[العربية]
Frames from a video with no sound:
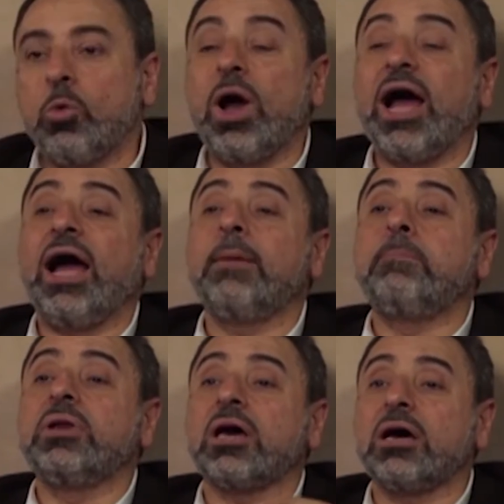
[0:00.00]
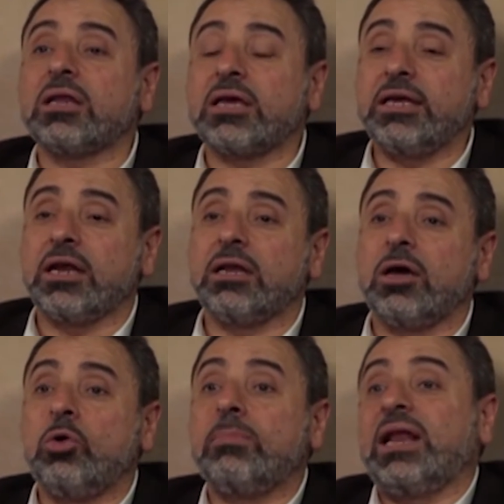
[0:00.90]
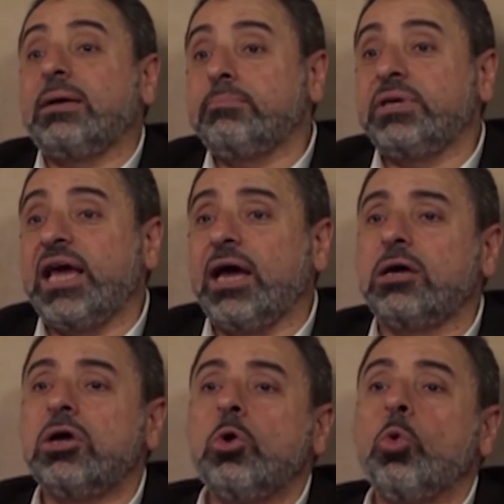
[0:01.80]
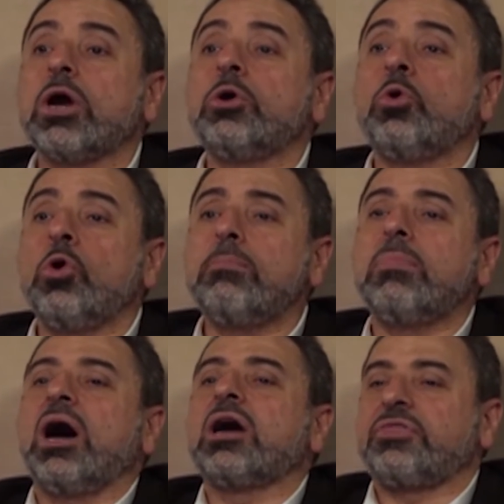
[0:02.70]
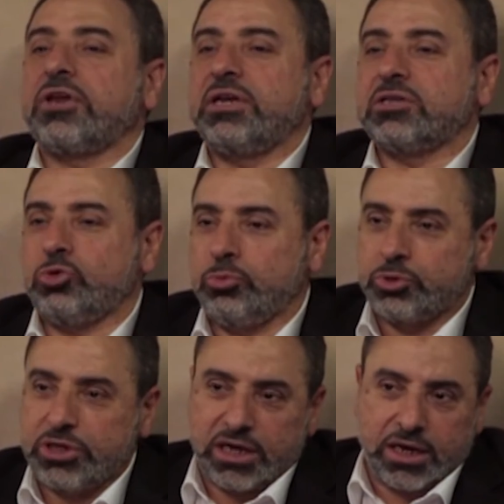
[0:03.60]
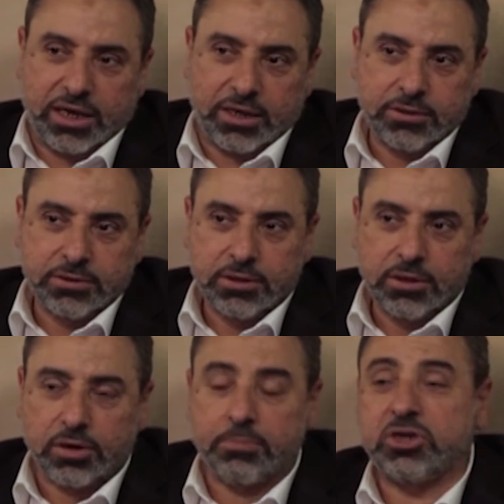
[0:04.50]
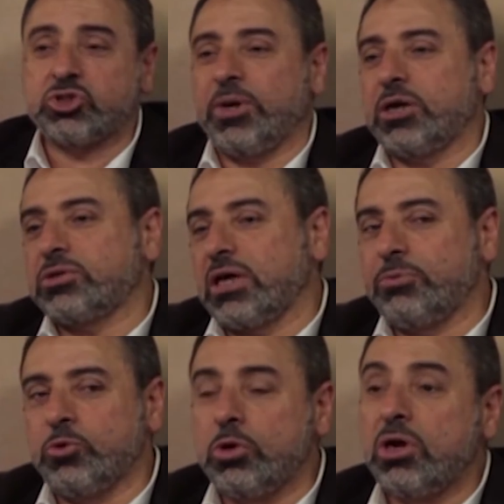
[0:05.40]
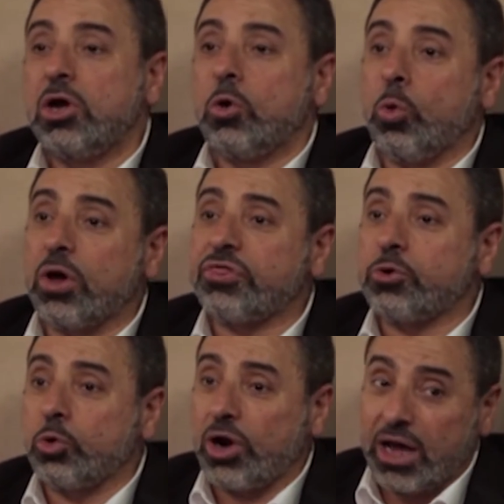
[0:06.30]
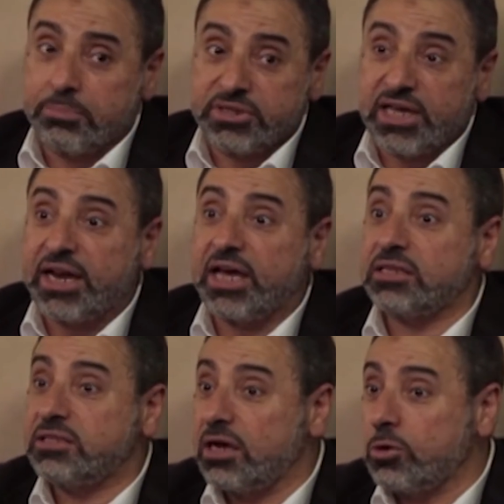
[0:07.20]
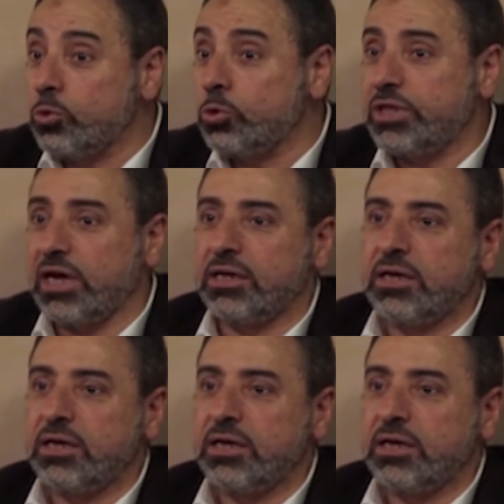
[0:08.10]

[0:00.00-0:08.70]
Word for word: واحب الخلق الى الله هم الانبياء وكانوا هم اكثر الناس عبوديه لله ربنا سبحانه وتعالى بيقول واذكر عبدنا داود